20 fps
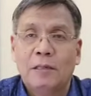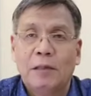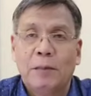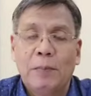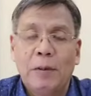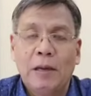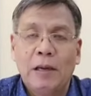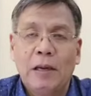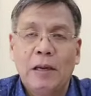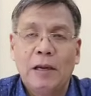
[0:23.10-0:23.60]

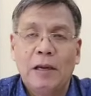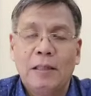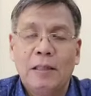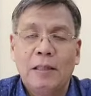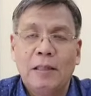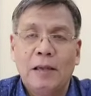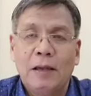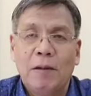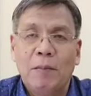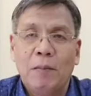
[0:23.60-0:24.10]

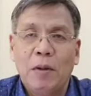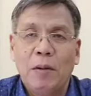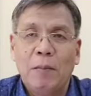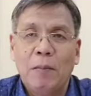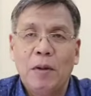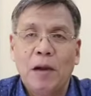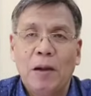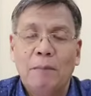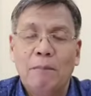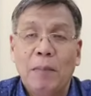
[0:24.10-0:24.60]
sapagkat uh, may
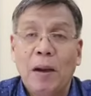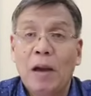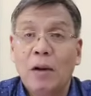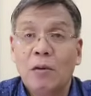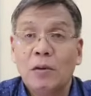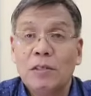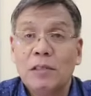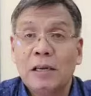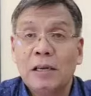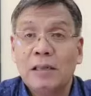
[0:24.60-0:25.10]
mga
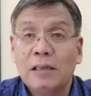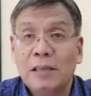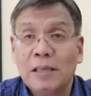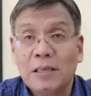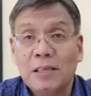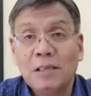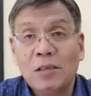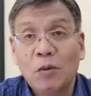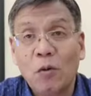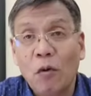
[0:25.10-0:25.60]
bago siyang
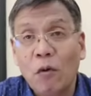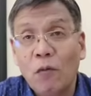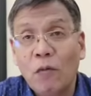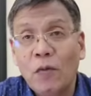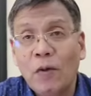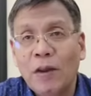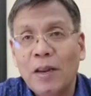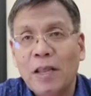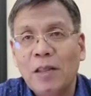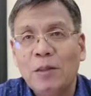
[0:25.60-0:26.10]

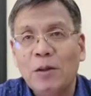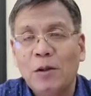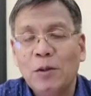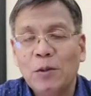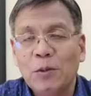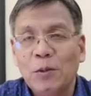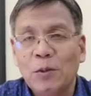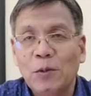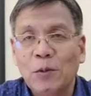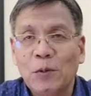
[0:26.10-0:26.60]
discovery
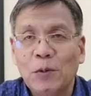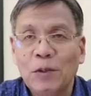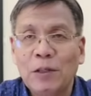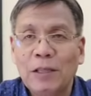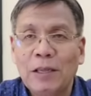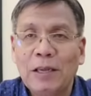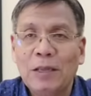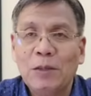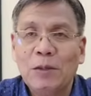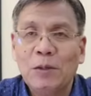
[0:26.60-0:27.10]
no
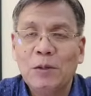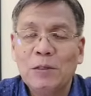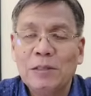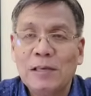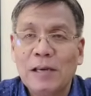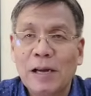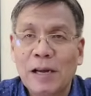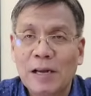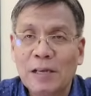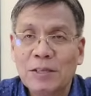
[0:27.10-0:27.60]
tungkol dito
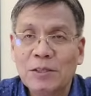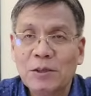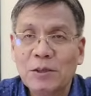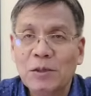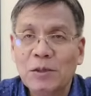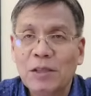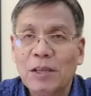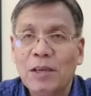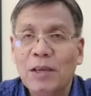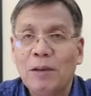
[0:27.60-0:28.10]
sa
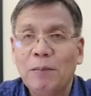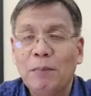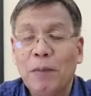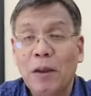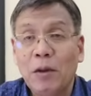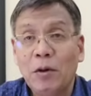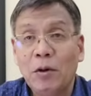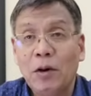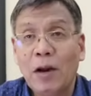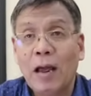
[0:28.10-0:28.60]
kaso ni
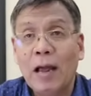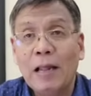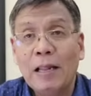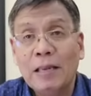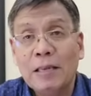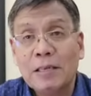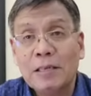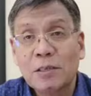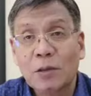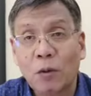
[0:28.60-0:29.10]
Mayor
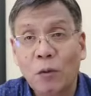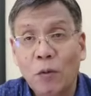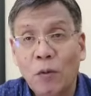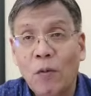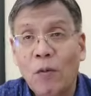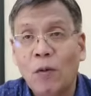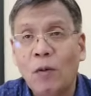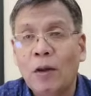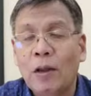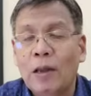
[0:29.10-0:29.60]
Alice
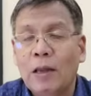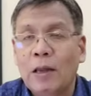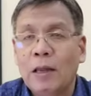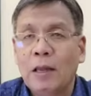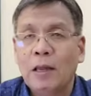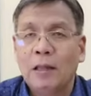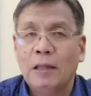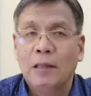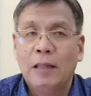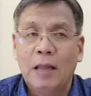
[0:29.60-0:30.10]
Go
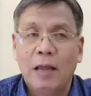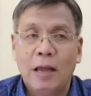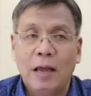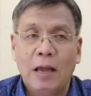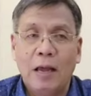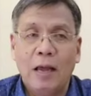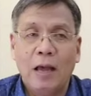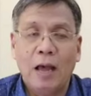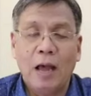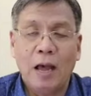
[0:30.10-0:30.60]

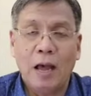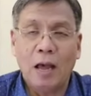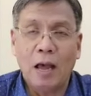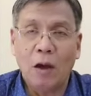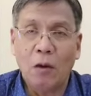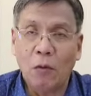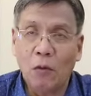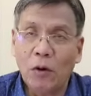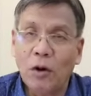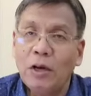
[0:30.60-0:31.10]
na
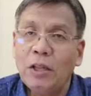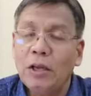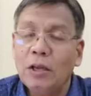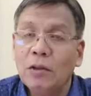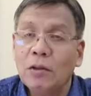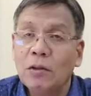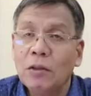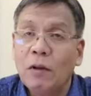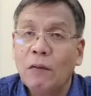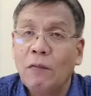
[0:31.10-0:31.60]

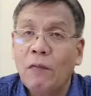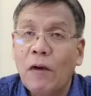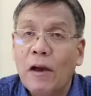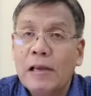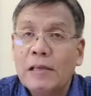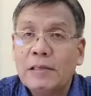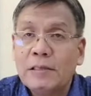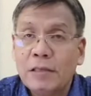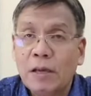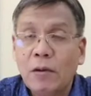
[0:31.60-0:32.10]
according to the
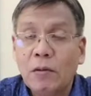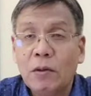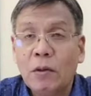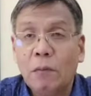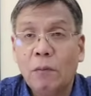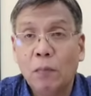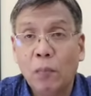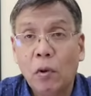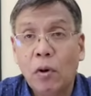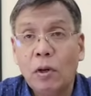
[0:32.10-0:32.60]
files daw
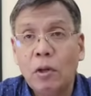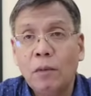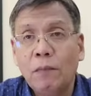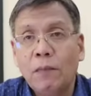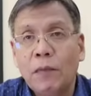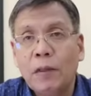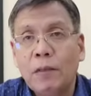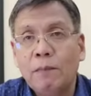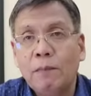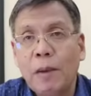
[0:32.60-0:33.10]
ng Board
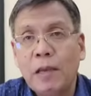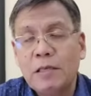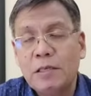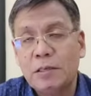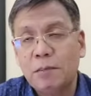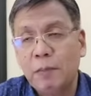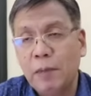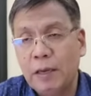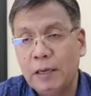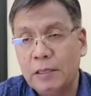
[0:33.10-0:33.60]
of
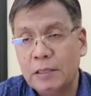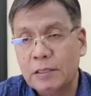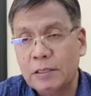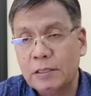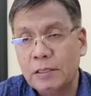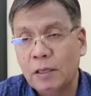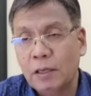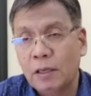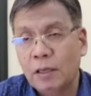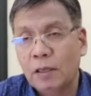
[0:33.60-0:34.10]

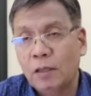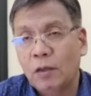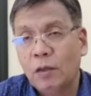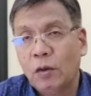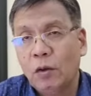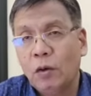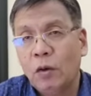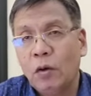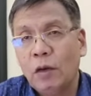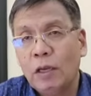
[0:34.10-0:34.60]
Investments,
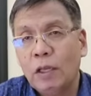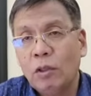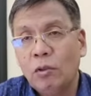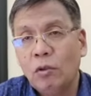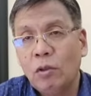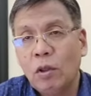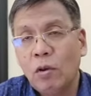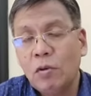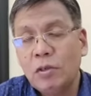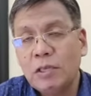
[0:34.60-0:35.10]
no,
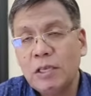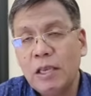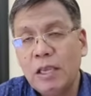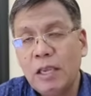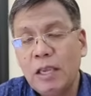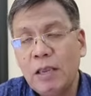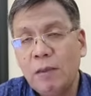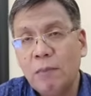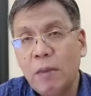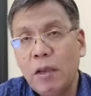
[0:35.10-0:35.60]
ito daw
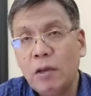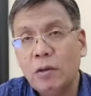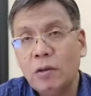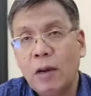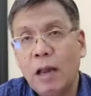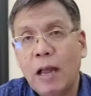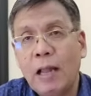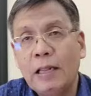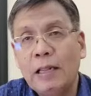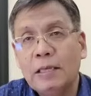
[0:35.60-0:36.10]
si
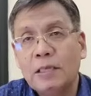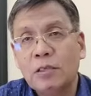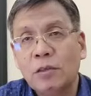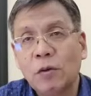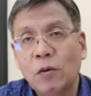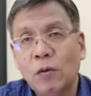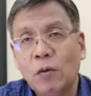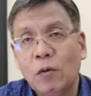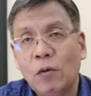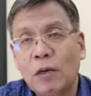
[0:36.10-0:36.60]
Mayor Alice
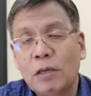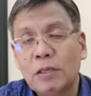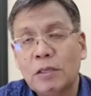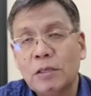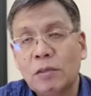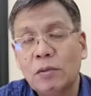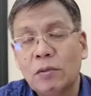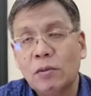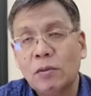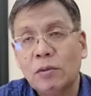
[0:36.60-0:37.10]
Go at
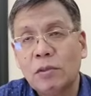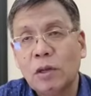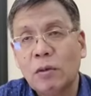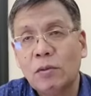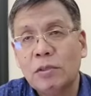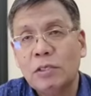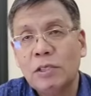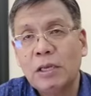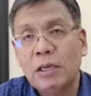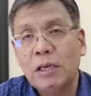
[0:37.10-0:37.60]
ito
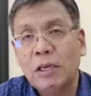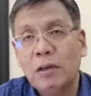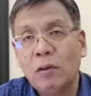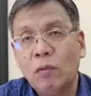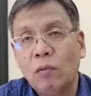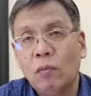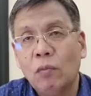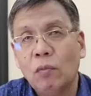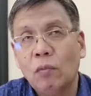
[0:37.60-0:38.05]
daw si